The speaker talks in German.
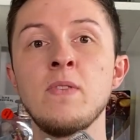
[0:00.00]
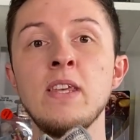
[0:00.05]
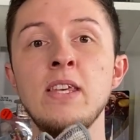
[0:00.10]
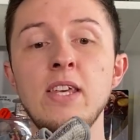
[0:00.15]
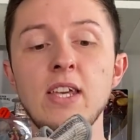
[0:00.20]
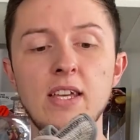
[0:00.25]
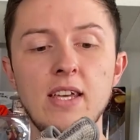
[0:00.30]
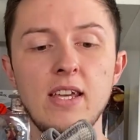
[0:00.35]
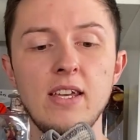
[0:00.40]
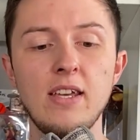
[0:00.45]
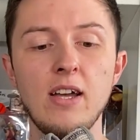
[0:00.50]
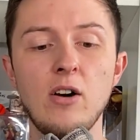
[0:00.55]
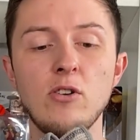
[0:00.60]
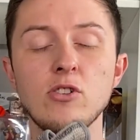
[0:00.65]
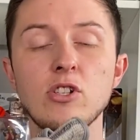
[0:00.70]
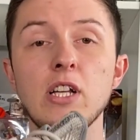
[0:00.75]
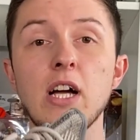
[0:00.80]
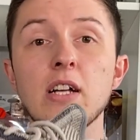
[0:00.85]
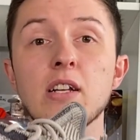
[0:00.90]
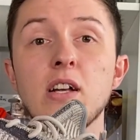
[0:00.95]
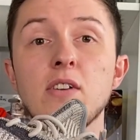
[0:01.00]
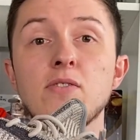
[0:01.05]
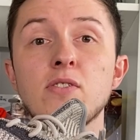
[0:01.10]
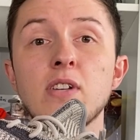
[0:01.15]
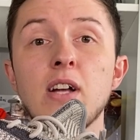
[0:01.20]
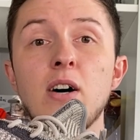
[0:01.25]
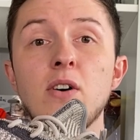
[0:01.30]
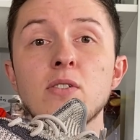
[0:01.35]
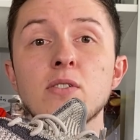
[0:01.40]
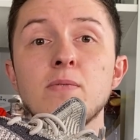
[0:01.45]
Hier gehe ich auch stark davon
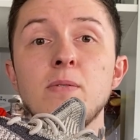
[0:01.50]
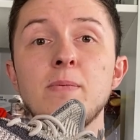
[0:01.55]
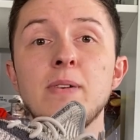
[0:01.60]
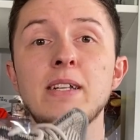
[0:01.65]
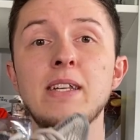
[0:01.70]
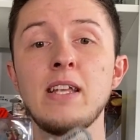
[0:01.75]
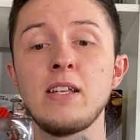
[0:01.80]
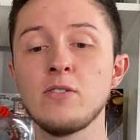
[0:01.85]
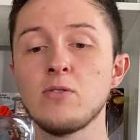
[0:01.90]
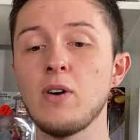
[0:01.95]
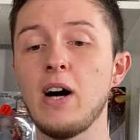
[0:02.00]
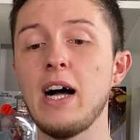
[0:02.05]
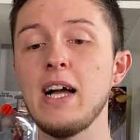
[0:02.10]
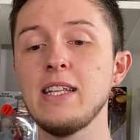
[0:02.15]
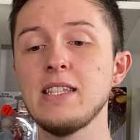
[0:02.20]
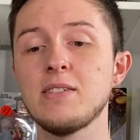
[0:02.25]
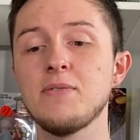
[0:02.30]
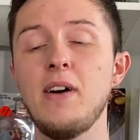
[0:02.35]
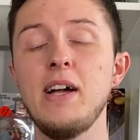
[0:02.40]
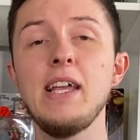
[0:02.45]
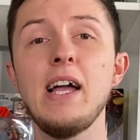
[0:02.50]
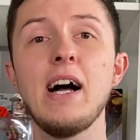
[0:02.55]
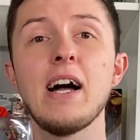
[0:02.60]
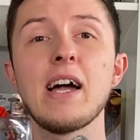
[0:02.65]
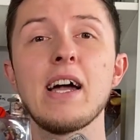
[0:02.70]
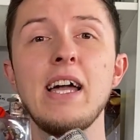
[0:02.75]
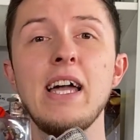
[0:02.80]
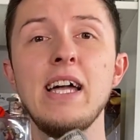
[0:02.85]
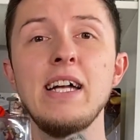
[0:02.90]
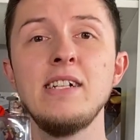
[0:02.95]
aus, wenn man den so ein, zwei
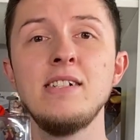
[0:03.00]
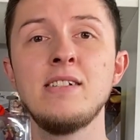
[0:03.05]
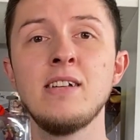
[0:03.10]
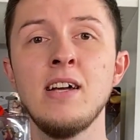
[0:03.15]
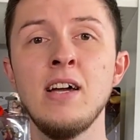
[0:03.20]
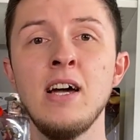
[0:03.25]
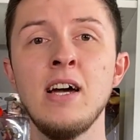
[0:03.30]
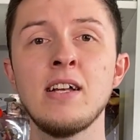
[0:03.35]
Jahre hält,